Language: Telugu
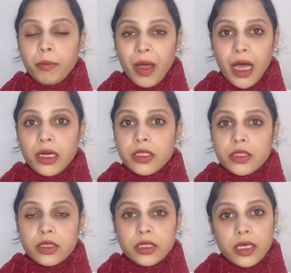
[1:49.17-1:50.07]
ప్యారెట్స్
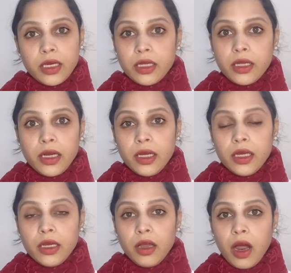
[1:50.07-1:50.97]
చిలకలు నెల్లి
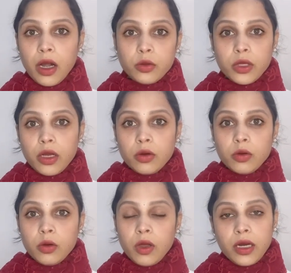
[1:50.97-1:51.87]
అడుగుతాను
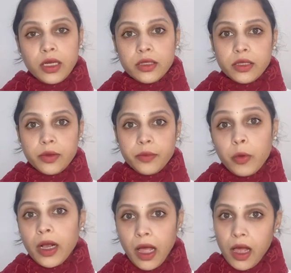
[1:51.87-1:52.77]
అని అందిట
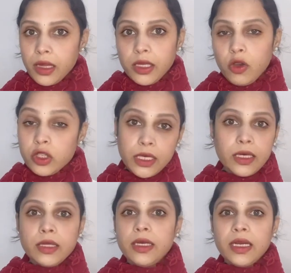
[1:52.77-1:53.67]
ఇప్పుడు ఆ కాకి ఒక
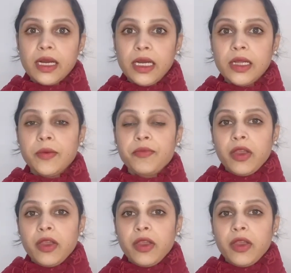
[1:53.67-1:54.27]
చిలక దగ్గరికి వెళ్ళింది